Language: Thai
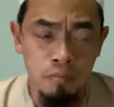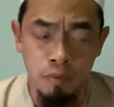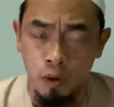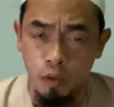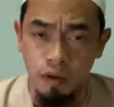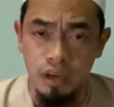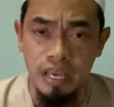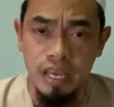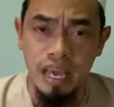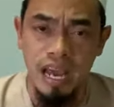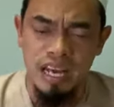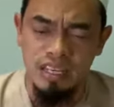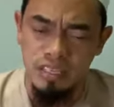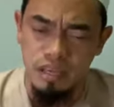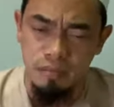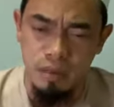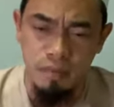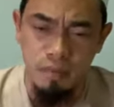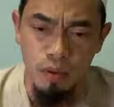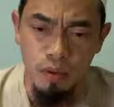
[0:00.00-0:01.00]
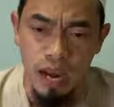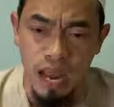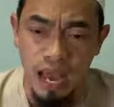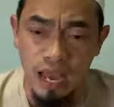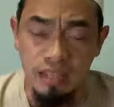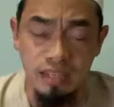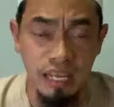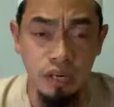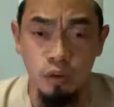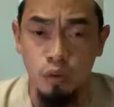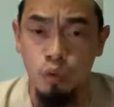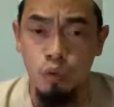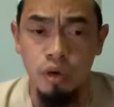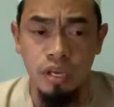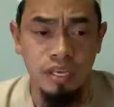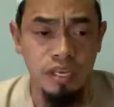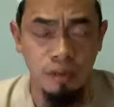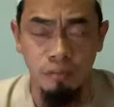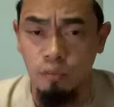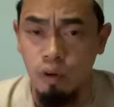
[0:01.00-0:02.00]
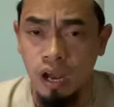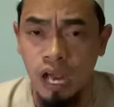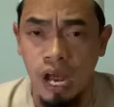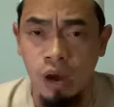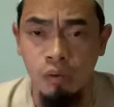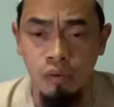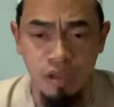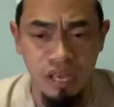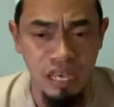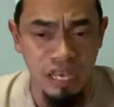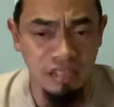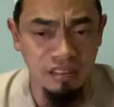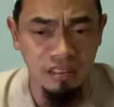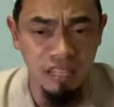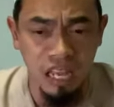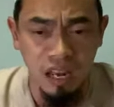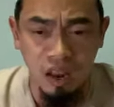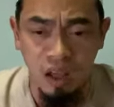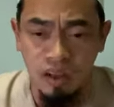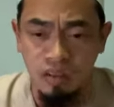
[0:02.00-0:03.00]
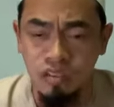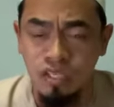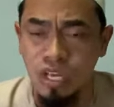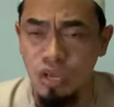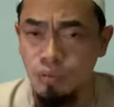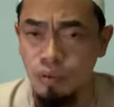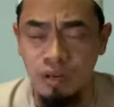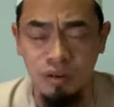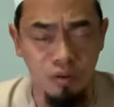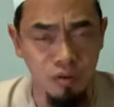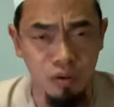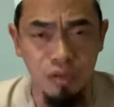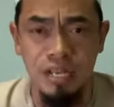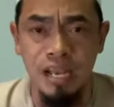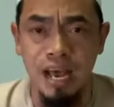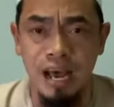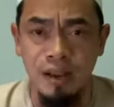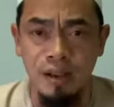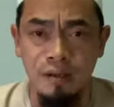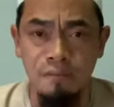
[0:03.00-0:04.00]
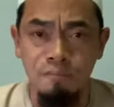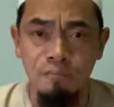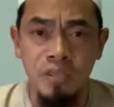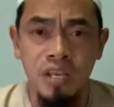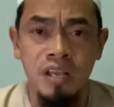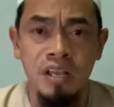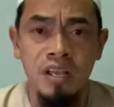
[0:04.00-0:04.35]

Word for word: พรุ่งนี้อาจจะไม่มีเวลาให้ท่านคุยกับพวกเขาอีกตลอดชีวิตดุนยานี้